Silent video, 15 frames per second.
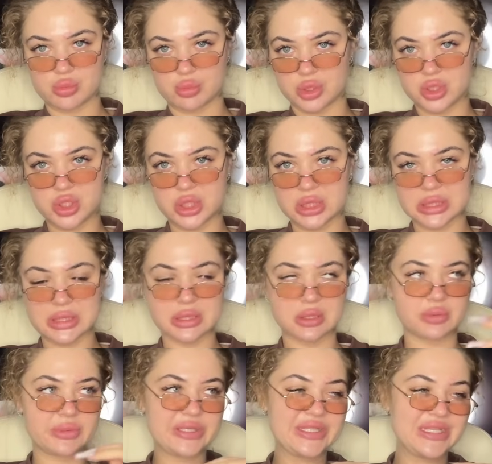Вот
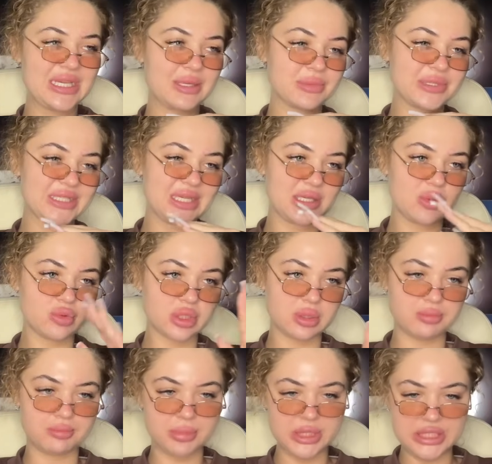честно, всем
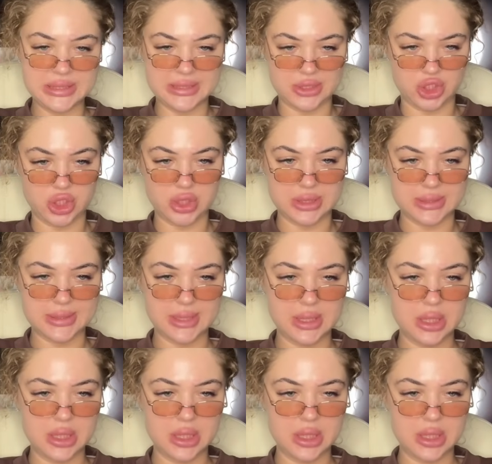союзом быть и жить.